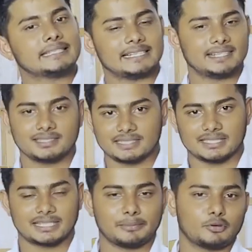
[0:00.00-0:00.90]
চ্যানেলটি
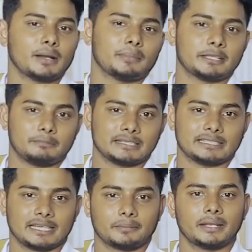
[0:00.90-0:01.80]
সাবস্ক্রাইব করে আমাদের
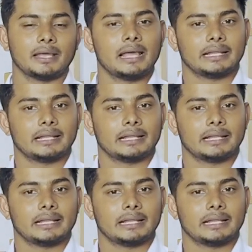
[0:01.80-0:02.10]
পাশে থাকবেন